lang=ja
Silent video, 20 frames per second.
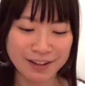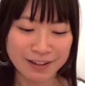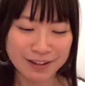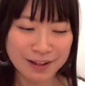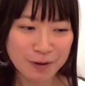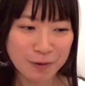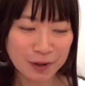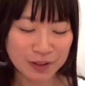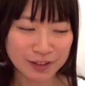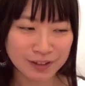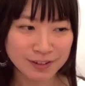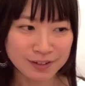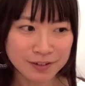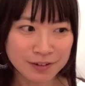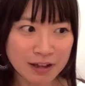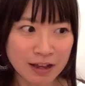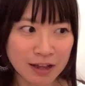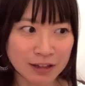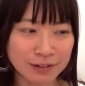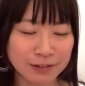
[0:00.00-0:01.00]
で、私
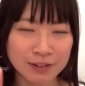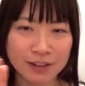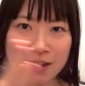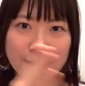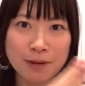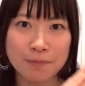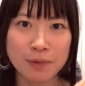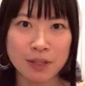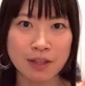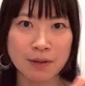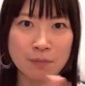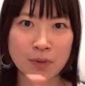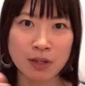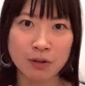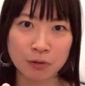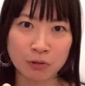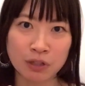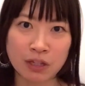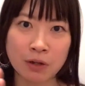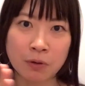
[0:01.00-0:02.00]
はテレビで見
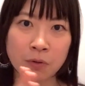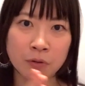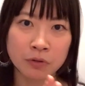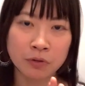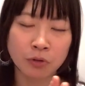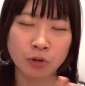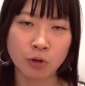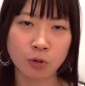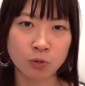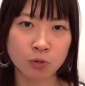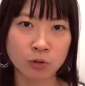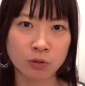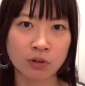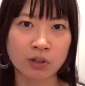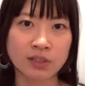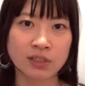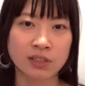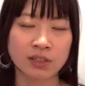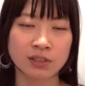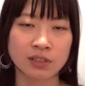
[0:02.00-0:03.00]
る日本の曲と
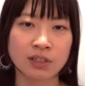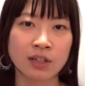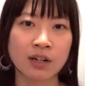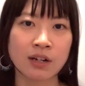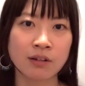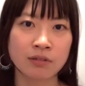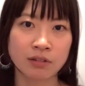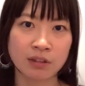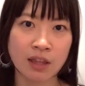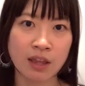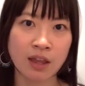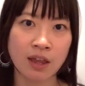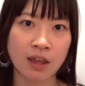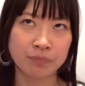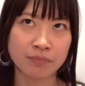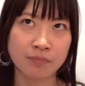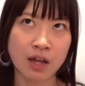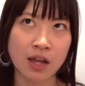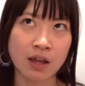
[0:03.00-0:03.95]
かしか知らなくて、